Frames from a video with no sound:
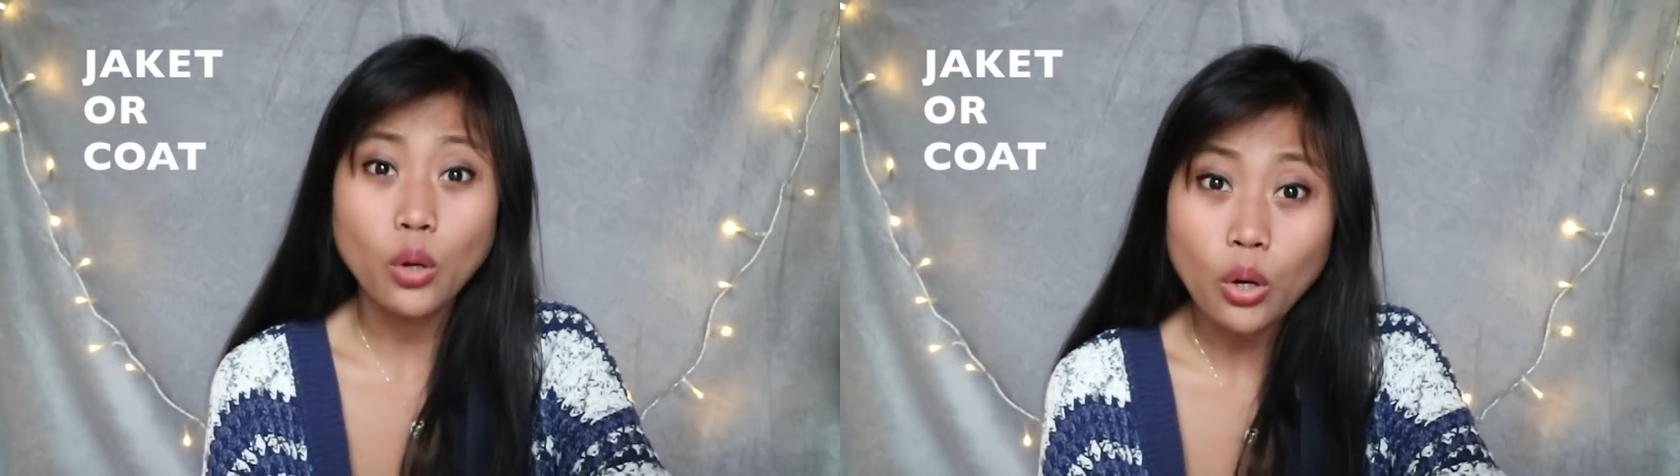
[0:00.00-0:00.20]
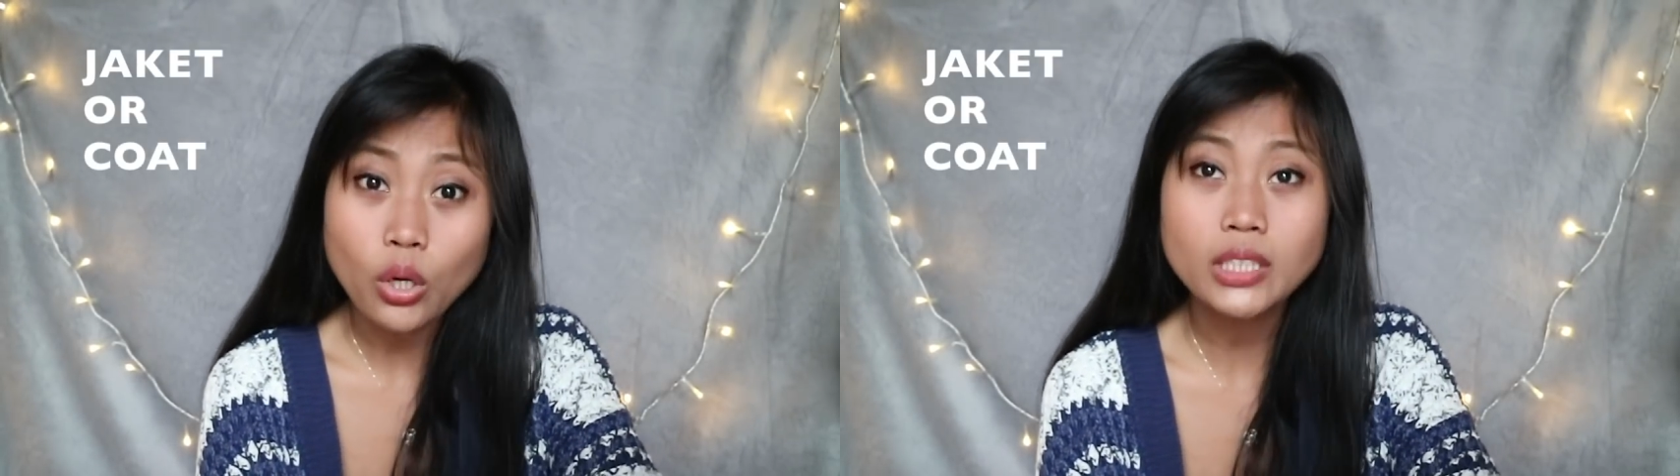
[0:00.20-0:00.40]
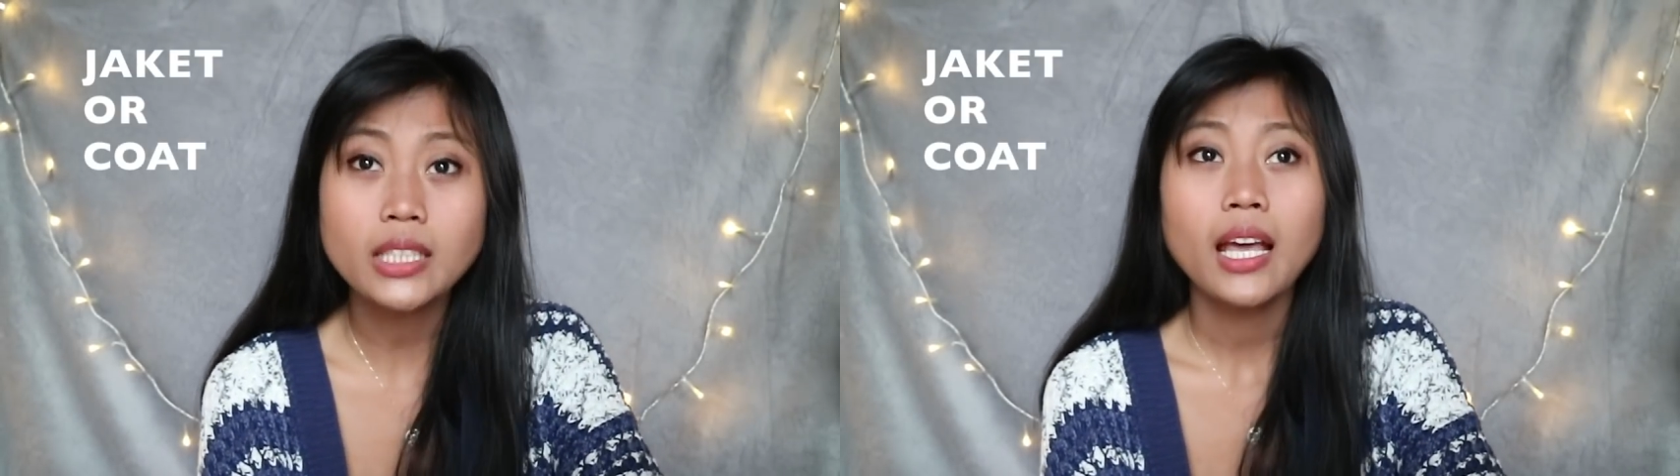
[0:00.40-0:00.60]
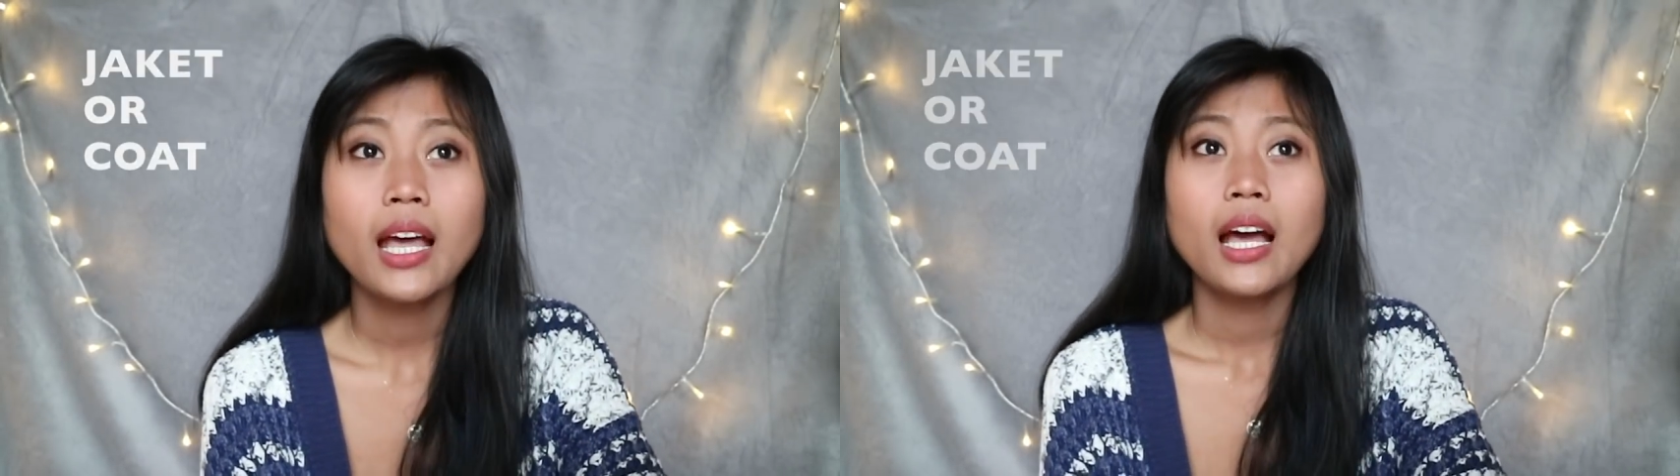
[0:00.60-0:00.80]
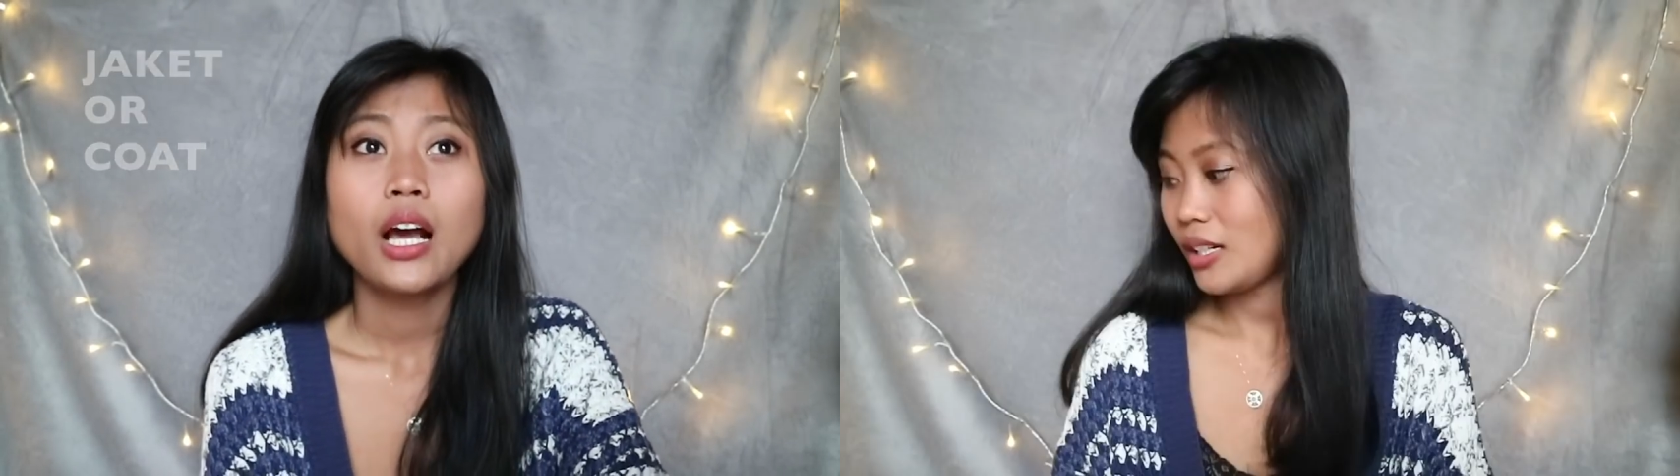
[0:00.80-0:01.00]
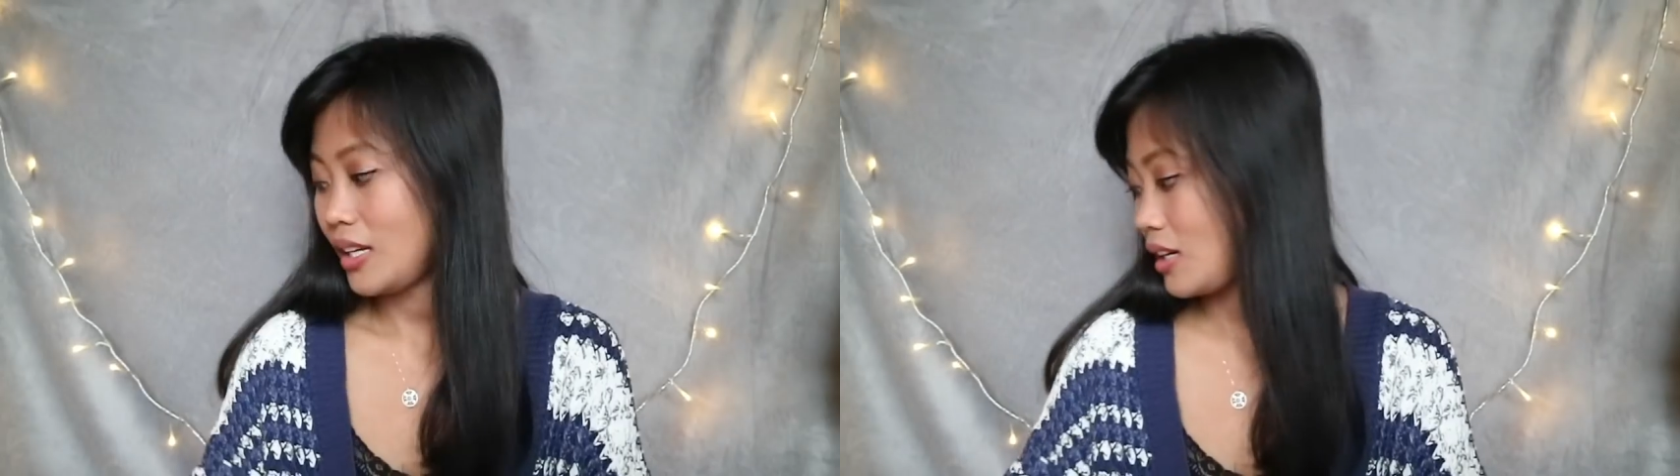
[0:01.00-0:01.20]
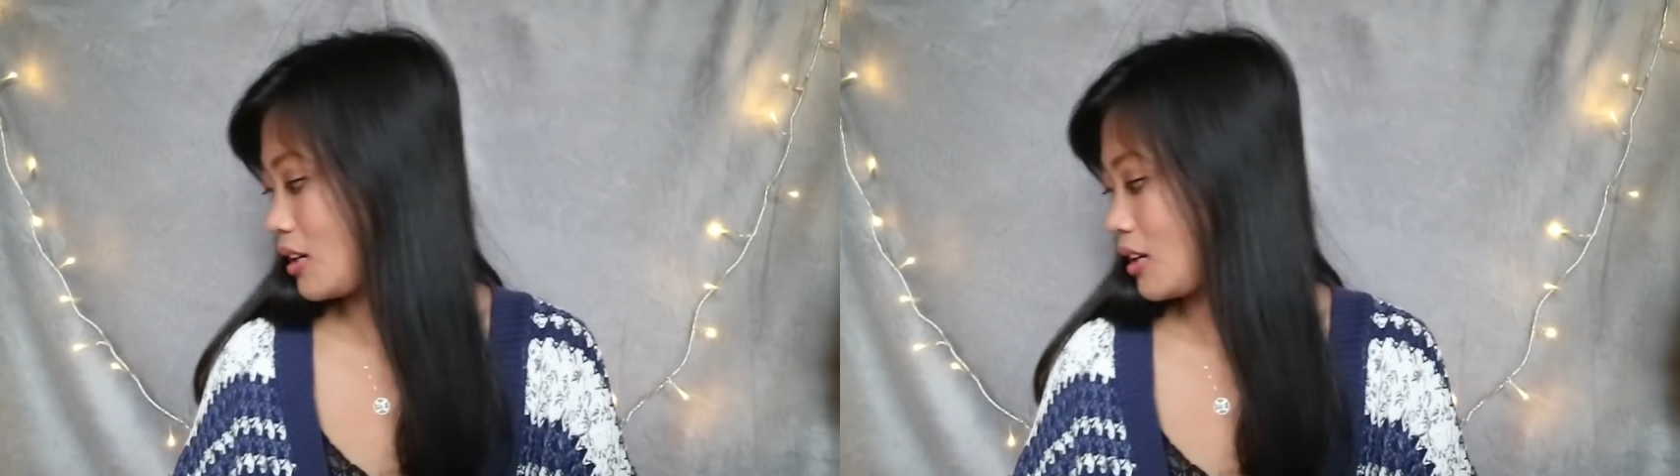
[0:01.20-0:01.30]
coat. Nih,